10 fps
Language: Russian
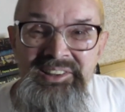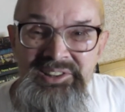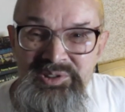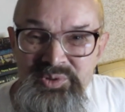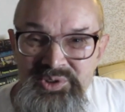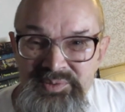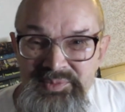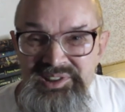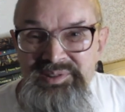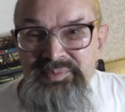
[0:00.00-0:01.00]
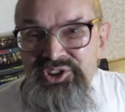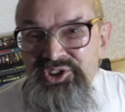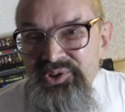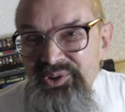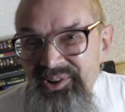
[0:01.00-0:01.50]
Это слушать мне
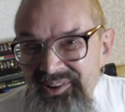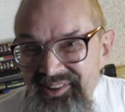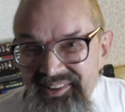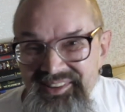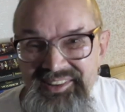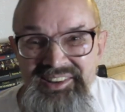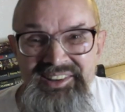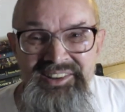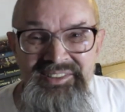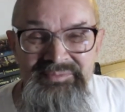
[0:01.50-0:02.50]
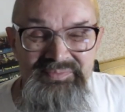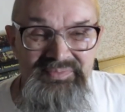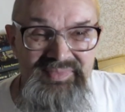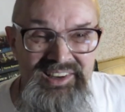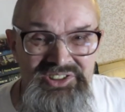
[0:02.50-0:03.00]
смешно и
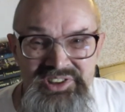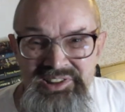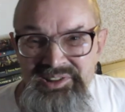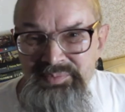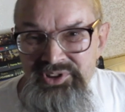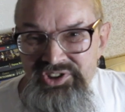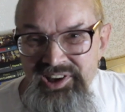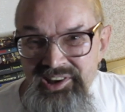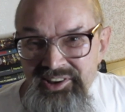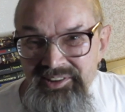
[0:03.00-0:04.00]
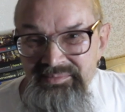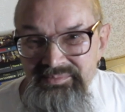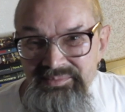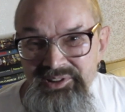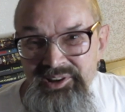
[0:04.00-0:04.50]
отчасти печально,
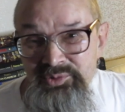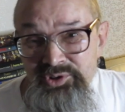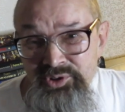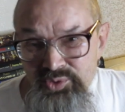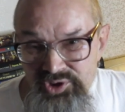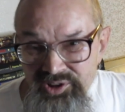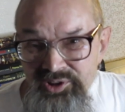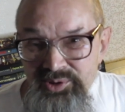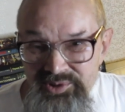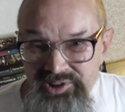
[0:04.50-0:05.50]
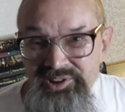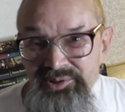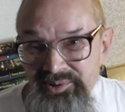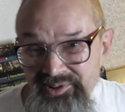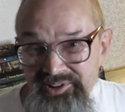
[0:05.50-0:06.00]
потому что, ну, жалко людей,
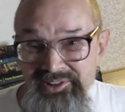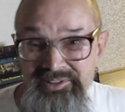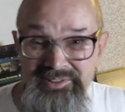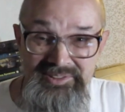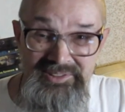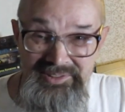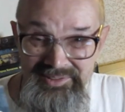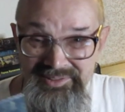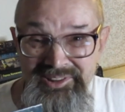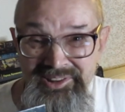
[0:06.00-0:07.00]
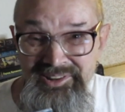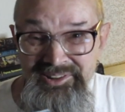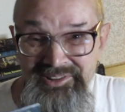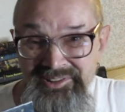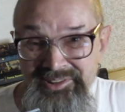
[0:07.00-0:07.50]
которые не, не
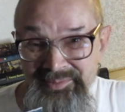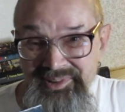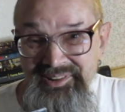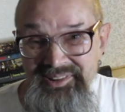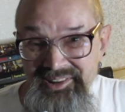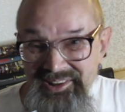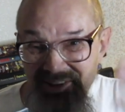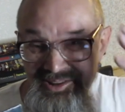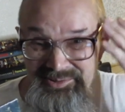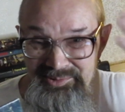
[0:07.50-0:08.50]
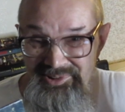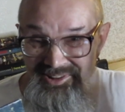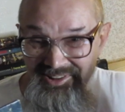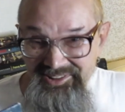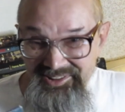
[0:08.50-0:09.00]
это самое, ну,
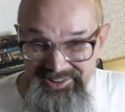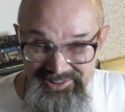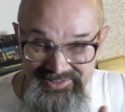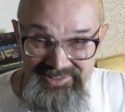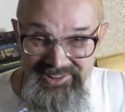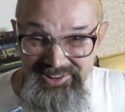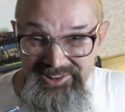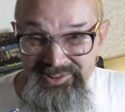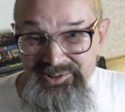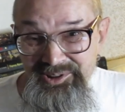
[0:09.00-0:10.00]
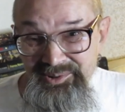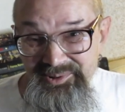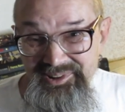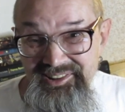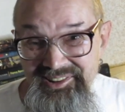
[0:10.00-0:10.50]
не это, не, не того, не
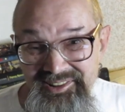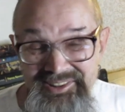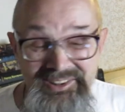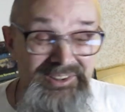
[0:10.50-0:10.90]
туда, да.